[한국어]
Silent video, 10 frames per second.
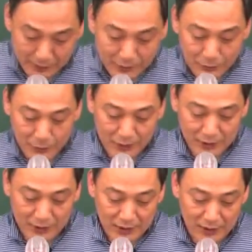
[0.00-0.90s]

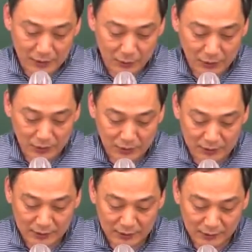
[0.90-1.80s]
위치
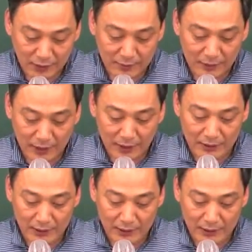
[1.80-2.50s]
고정성 때문에